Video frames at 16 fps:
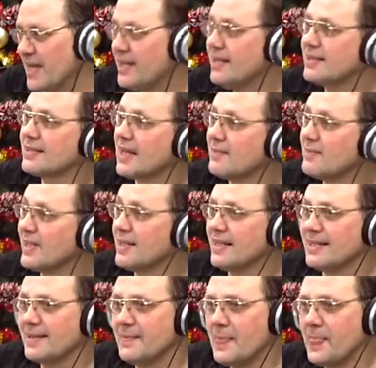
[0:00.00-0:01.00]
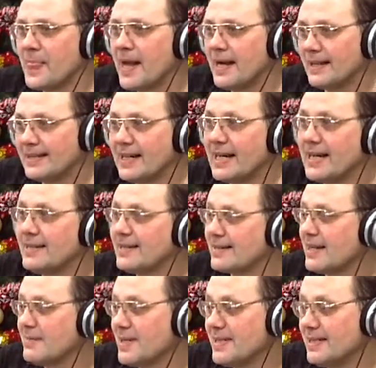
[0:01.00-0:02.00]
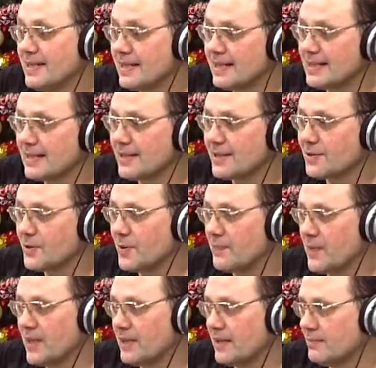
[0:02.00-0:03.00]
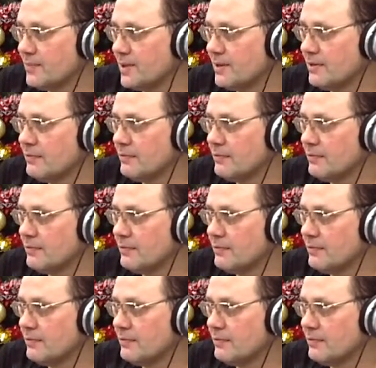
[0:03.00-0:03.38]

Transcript: И самое, не может тебе Да, и самое интересное, что это был